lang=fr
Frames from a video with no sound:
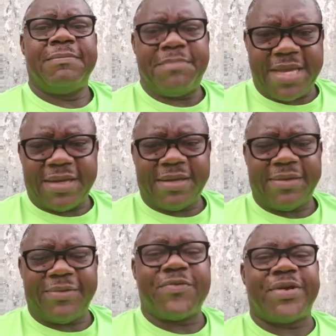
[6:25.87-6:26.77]
Mais
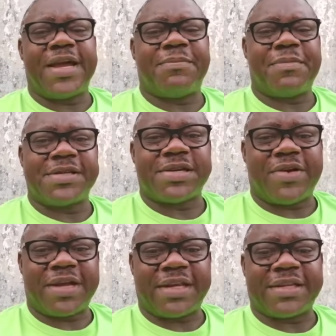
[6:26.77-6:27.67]
nous devons également
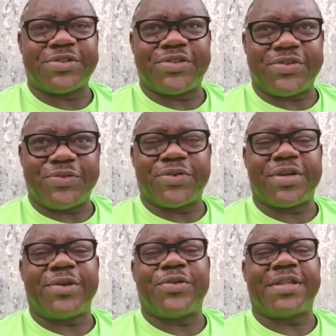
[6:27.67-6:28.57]
savoir que la transition
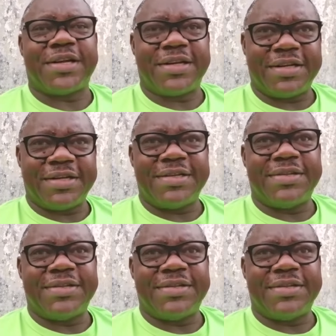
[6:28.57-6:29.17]
durera le temps,